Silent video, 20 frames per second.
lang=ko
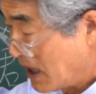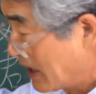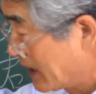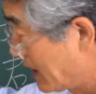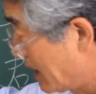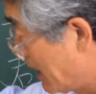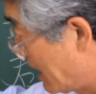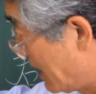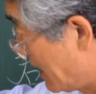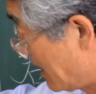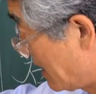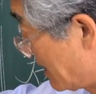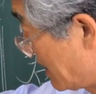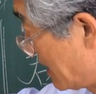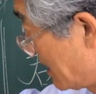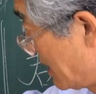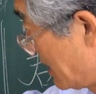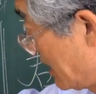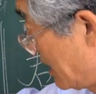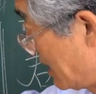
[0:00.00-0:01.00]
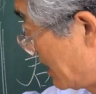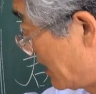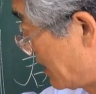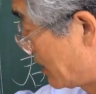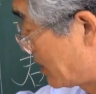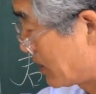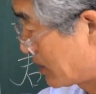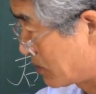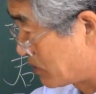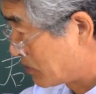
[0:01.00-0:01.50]
아래
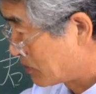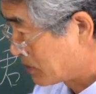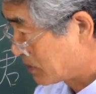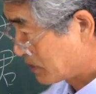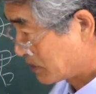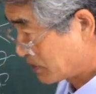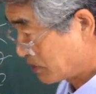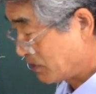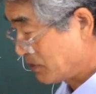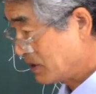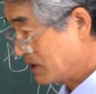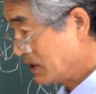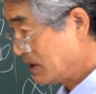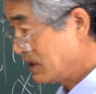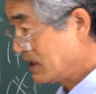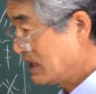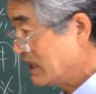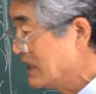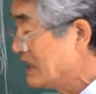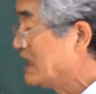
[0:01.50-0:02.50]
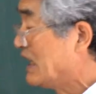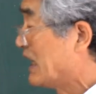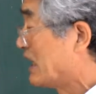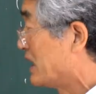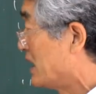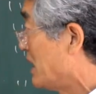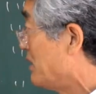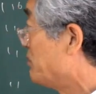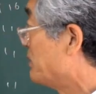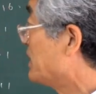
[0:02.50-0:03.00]
예, 소위
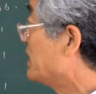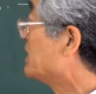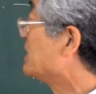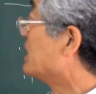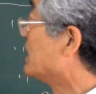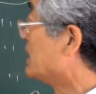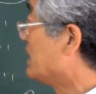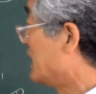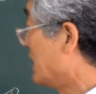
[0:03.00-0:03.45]
이에게 명령이